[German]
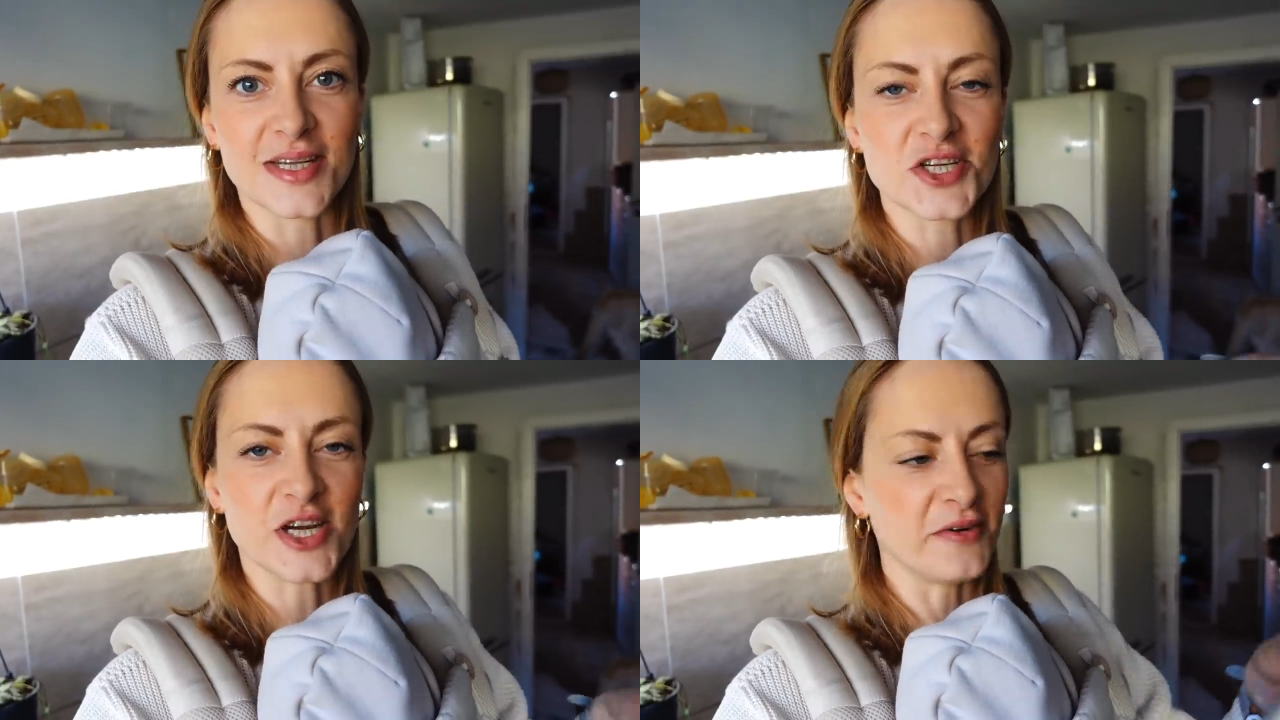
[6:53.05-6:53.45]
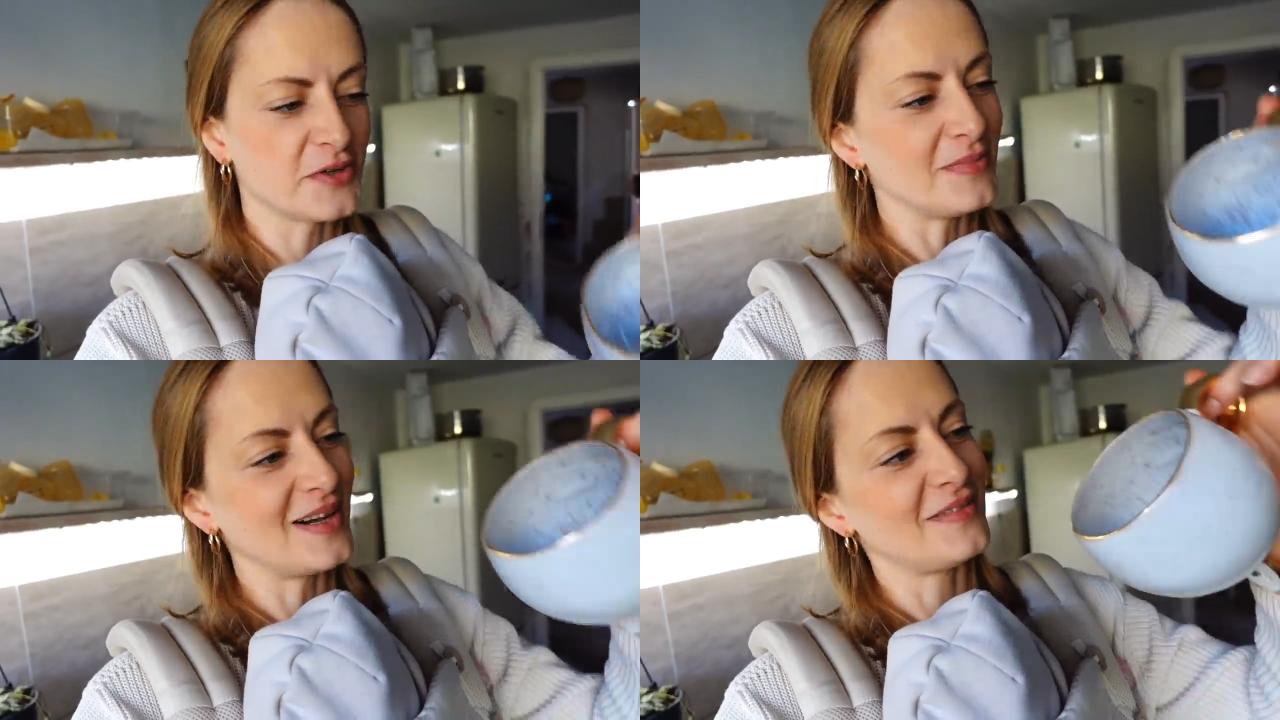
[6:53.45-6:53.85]
Denn
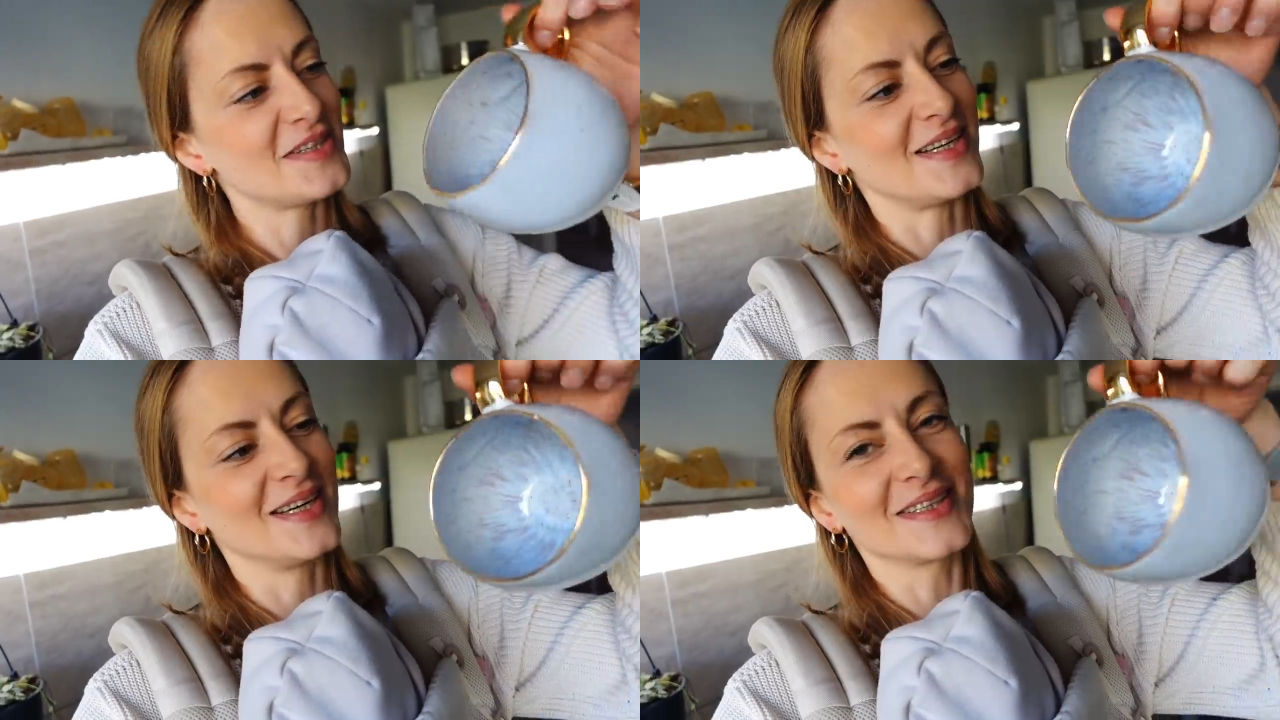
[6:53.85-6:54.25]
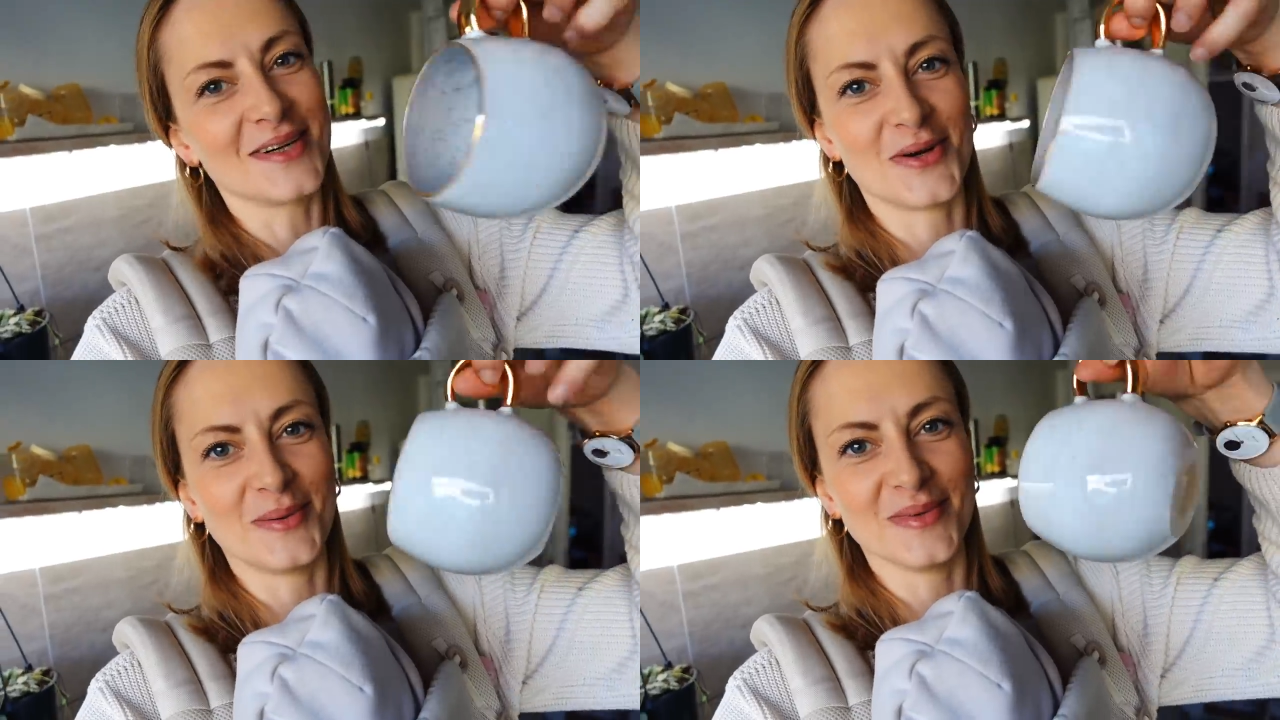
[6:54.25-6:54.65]
schaut mal, was
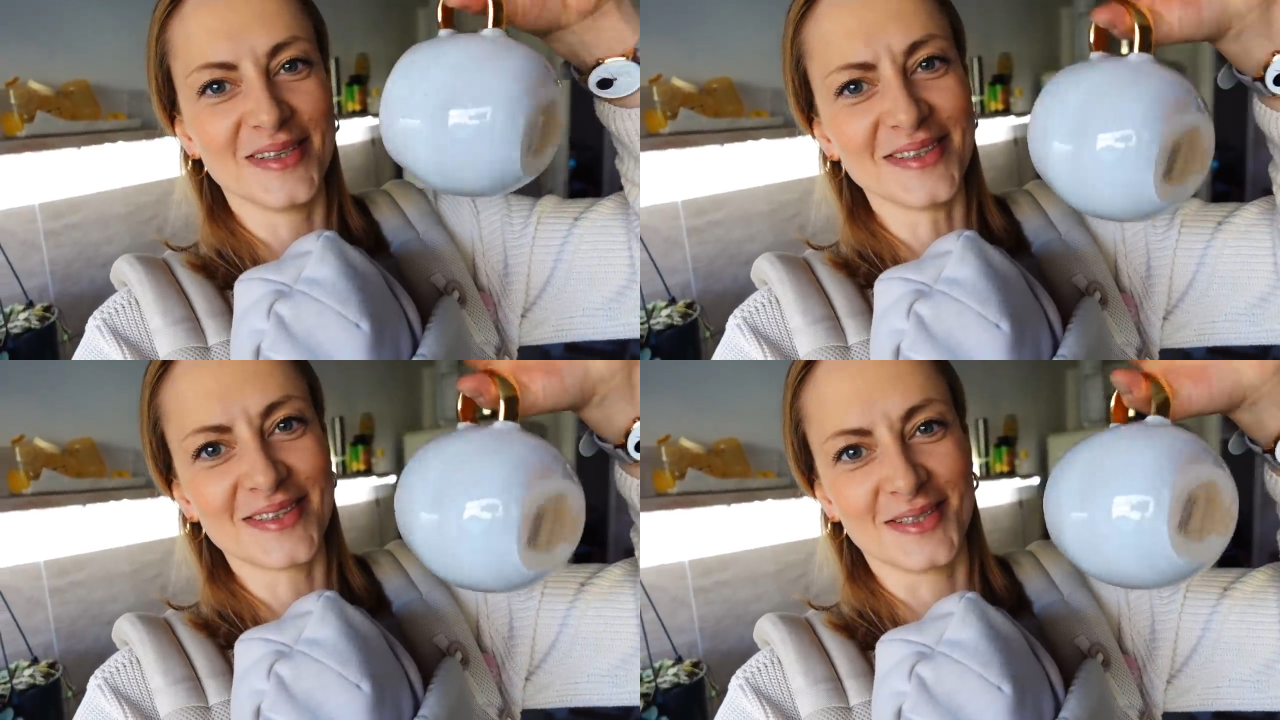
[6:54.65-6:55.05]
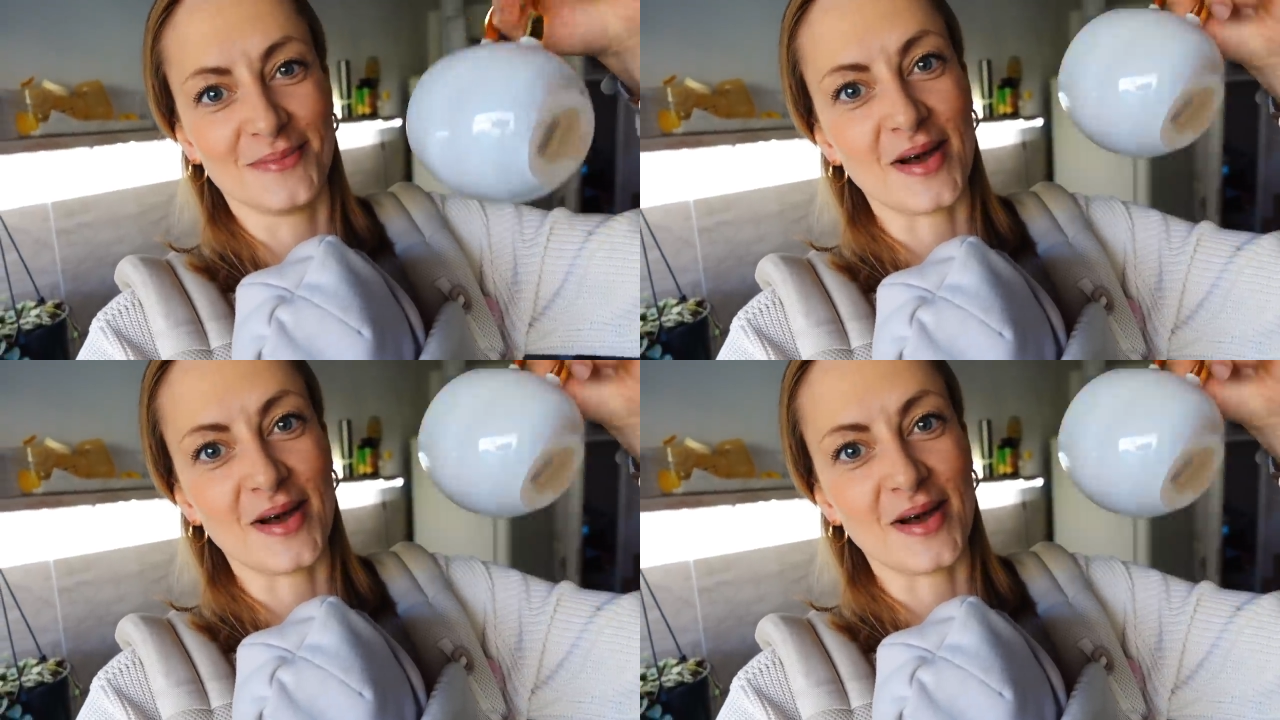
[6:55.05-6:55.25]
angekommen ist.